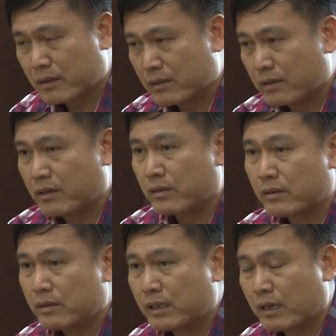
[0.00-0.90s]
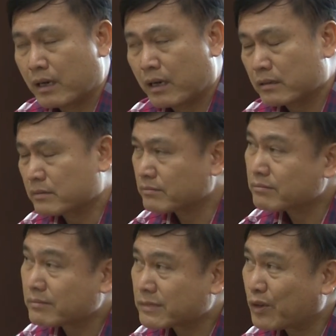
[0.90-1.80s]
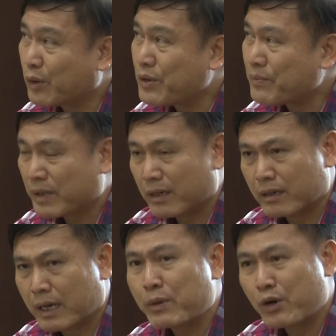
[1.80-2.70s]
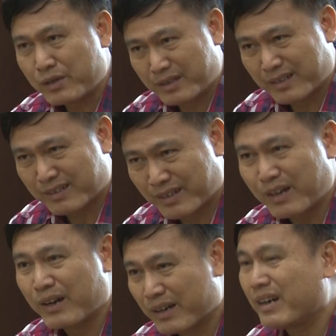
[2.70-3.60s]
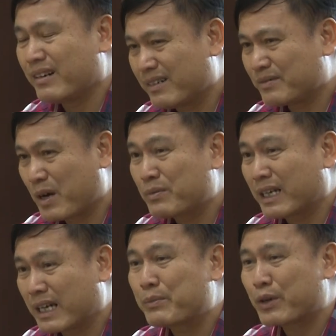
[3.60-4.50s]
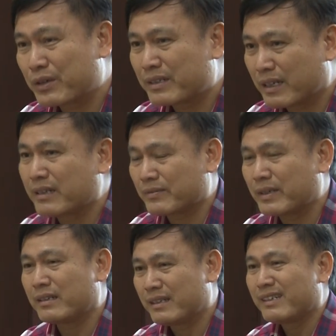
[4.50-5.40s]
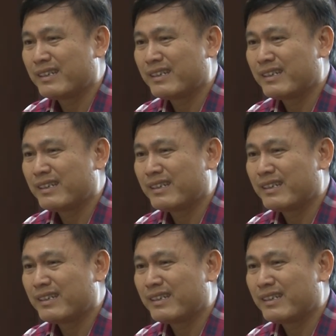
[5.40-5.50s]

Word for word: có có à, xin lỗi Cameron à, ông, ông tên là Cameron và